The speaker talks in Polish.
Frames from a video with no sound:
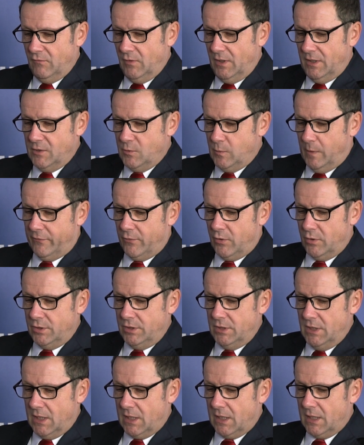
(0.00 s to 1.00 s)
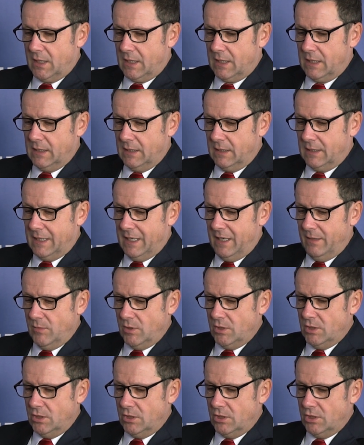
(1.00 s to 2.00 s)
Władysław
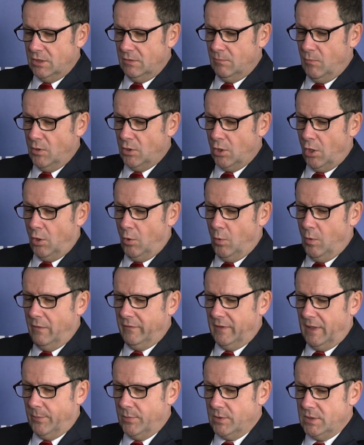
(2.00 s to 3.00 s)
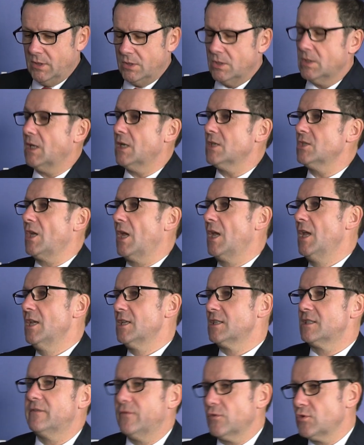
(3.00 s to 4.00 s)
Kosiniak-Kamysz i Szymon Hołownia powiedzieli, że na razie
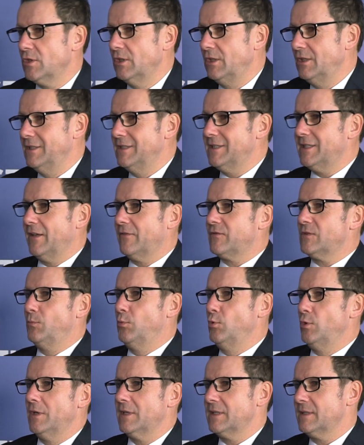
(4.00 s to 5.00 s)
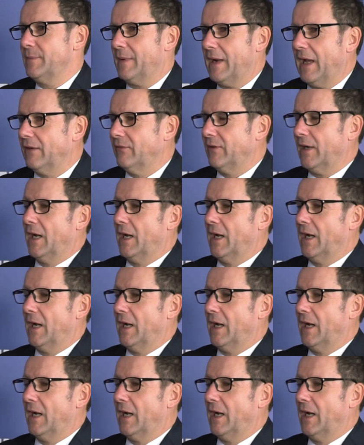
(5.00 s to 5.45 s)
stworzyli listę wspólnych spraw.